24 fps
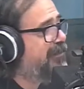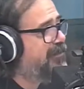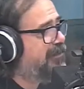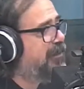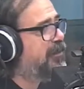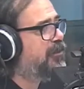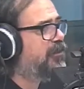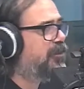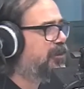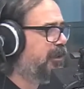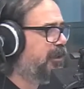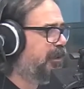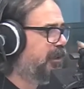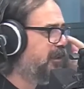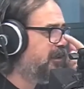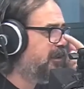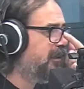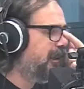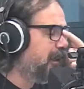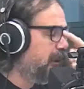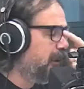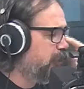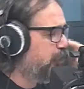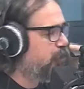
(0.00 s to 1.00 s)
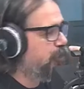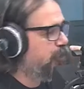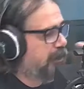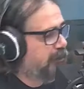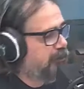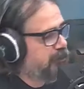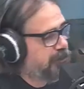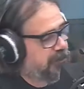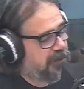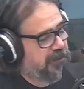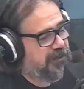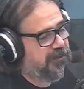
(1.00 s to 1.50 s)
Es cierto que
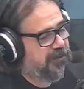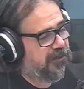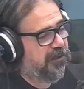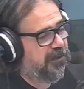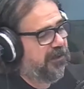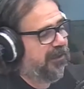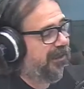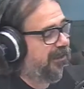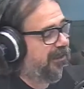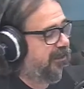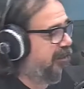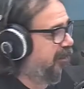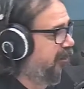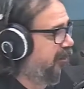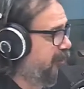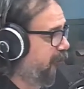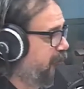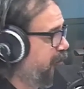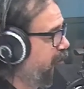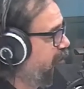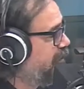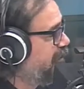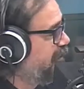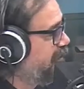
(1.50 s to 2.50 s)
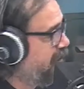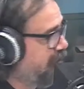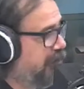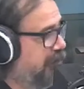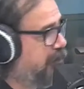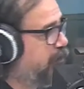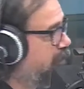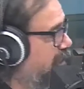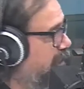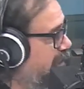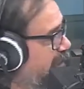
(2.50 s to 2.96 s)
una botella eh, de vino argentino